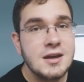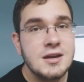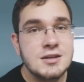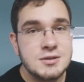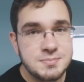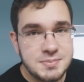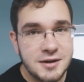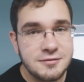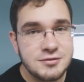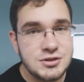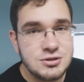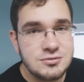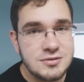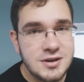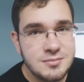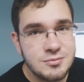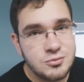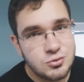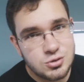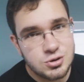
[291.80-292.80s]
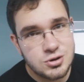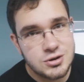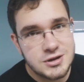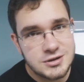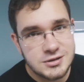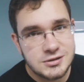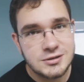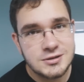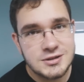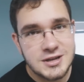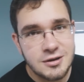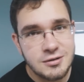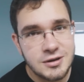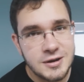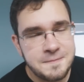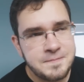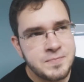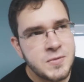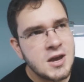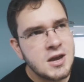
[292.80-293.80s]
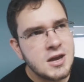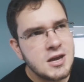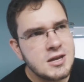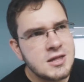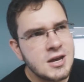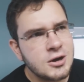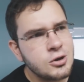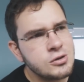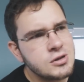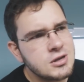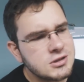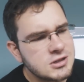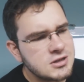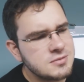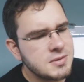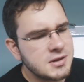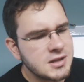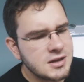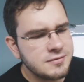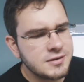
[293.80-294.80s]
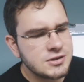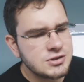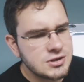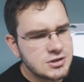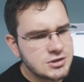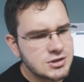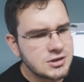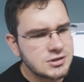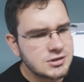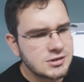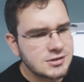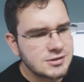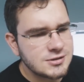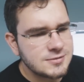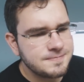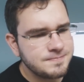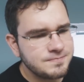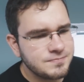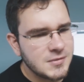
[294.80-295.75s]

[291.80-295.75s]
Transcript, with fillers: Sprawdziłem, łóżko jest całe. I na koniec chyba najważniejsza rzecz.